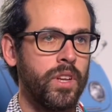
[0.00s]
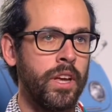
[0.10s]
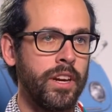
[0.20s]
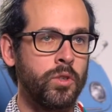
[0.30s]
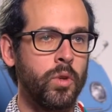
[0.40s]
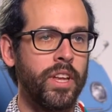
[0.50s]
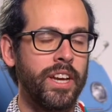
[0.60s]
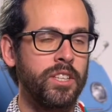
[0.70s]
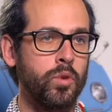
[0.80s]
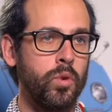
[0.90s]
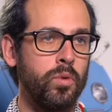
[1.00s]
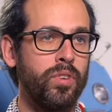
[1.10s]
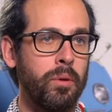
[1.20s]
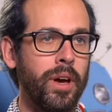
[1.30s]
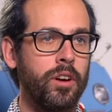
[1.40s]
Y resulta que es un
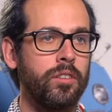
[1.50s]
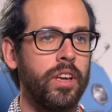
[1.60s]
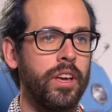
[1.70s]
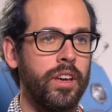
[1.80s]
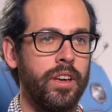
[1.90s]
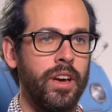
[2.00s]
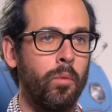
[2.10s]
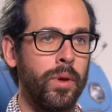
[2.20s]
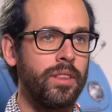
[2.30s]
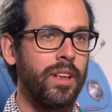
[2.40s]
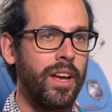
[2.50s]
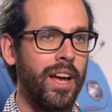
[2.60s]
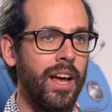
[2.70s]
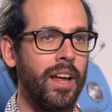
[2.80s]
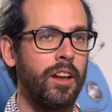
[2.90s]
fármaco que
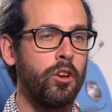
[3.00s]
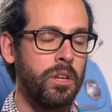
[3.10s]
aumenta los